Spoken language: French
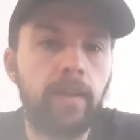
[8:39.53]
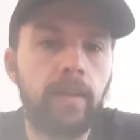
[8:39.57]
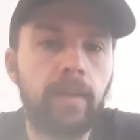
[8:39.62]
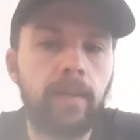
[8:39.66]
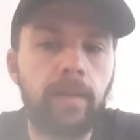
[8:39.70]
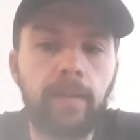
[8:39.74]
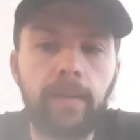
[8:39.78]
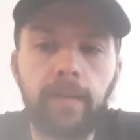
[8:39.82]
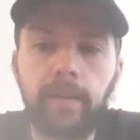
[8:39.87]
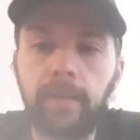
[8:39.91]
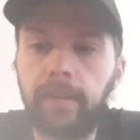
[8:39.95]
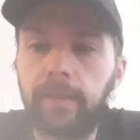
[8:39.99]

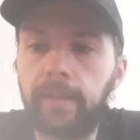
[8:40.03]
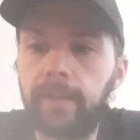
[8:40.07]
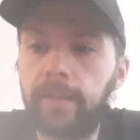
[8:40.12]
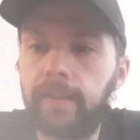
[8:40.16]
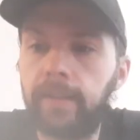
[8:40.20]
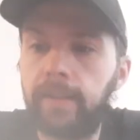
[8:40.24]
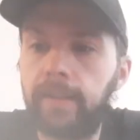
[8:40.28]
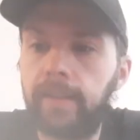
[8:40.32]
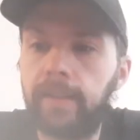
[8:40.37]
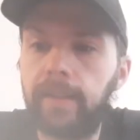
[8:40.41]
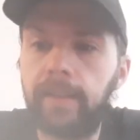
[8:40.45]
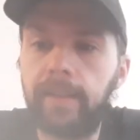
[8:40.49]
Euh,
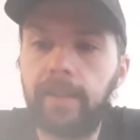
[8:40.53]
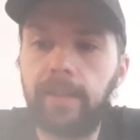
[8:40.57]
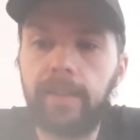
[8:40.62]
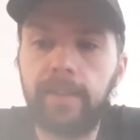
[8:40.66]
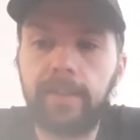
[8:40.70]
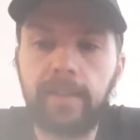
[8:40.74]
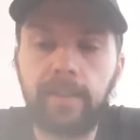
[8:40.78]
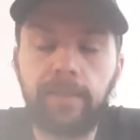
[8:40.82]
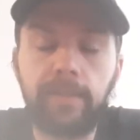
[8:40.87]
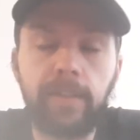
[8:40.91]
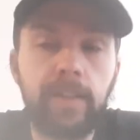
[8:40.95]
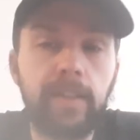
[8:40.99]
et,
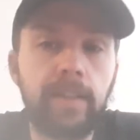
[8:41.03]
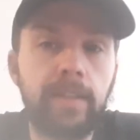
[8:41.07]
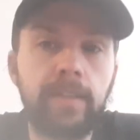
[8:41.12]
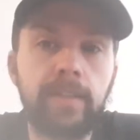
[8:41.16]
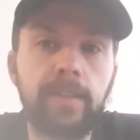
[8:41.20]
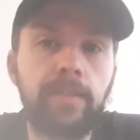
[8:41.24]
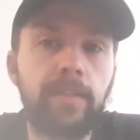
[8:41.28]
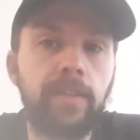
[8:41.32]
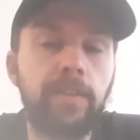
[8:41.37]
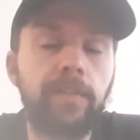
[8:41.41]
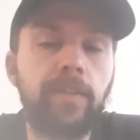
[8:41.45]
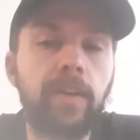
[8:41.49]
ça va être,
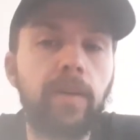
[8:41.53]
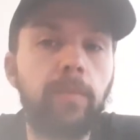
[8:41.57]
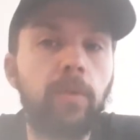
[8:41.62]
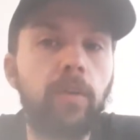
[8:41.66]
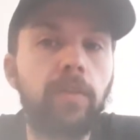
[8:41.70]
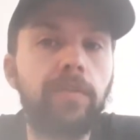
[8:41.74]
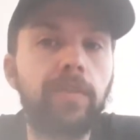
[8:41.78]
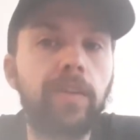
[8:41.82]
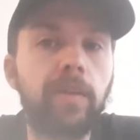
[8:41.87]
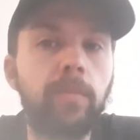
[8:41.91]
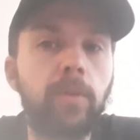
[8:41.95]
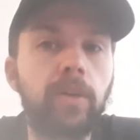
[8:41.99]
ça va être
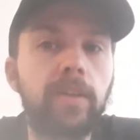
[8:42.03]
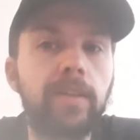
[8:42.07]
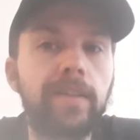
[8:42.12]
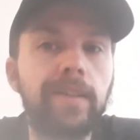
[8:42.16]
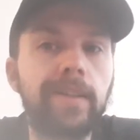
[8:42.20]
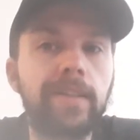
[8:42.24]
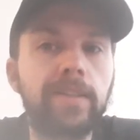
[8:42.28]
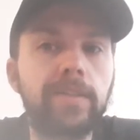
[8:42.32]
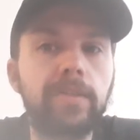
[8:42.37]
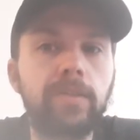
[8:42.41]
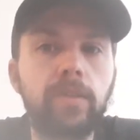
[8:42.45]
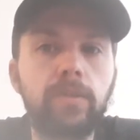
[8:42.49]
vraiment, vraiment
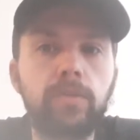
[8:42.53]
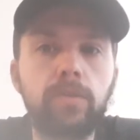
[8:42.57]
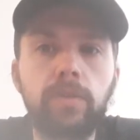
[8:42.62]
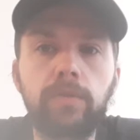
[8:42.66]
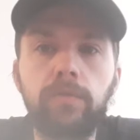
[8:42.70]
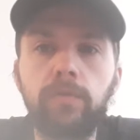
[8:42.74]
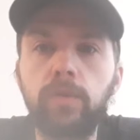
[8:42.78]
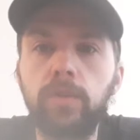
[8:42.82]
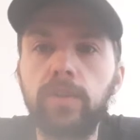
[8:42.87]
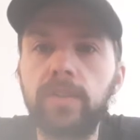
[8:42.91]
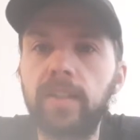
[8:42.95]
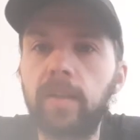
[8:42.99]
intéressant à
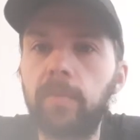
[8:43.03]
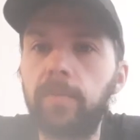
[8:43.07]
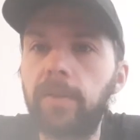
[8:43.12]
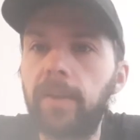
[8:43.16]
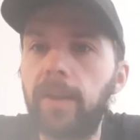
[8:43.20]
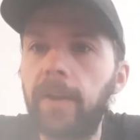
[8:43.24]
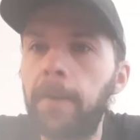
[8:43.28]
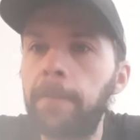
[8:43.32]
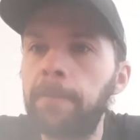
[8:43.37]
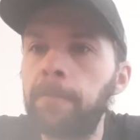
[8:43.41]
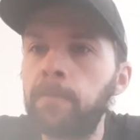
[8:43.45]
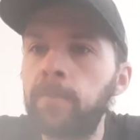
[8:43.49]
suivre de sa
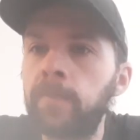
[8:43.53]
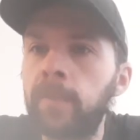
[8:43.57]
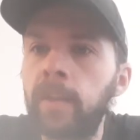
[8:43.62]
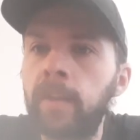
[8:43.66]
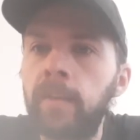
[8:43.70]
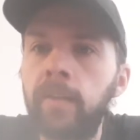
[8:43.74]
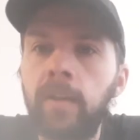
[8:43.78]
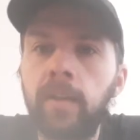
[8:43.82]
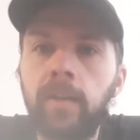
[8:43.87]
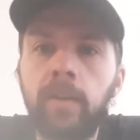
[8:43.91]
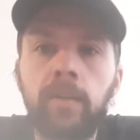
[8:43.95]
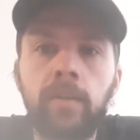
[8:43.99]
part.
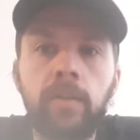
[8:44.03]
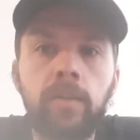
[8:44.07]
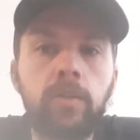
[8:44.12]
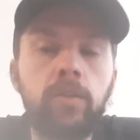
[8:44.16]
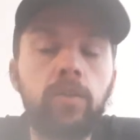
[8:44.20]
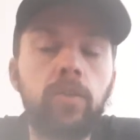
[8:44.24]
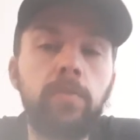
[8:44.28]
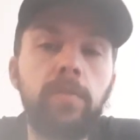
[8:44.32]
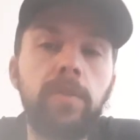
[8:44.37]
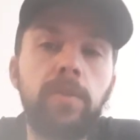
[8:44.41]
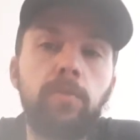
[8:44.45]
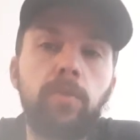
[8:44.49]
Euh,
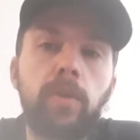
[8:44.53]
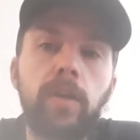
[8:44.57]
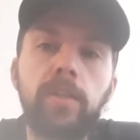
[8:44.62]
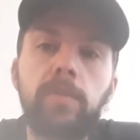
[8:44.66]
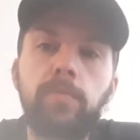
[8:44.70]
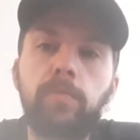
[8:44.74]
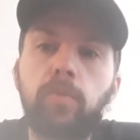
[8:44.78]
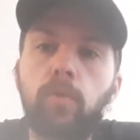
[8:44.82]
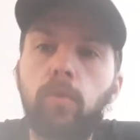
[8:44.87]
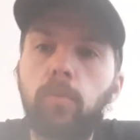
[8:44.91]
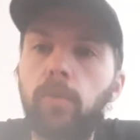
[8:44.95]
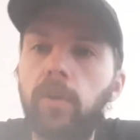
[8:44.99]
Kobe White,
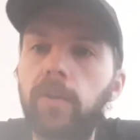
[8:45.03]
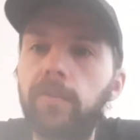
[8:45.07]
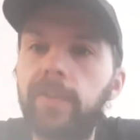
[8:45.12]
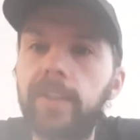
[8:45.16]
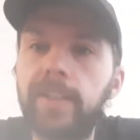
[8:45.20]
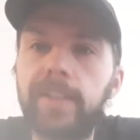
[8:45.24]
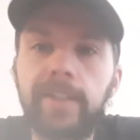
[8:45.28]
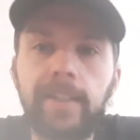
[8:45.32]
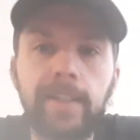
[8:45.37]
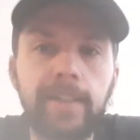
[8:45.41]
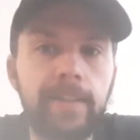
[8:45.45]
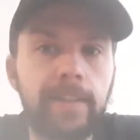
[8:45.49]
pour moi, va
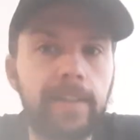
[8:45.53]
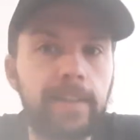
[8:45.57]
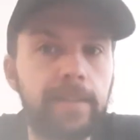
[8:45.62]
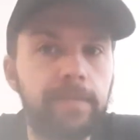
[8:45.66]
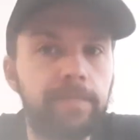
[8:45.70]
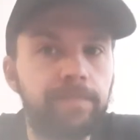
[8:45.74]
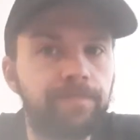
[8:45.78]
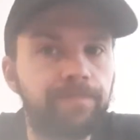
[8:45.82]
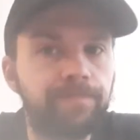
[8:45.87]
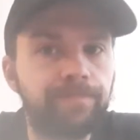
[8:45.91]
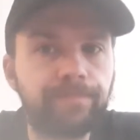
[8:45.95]
être la clé.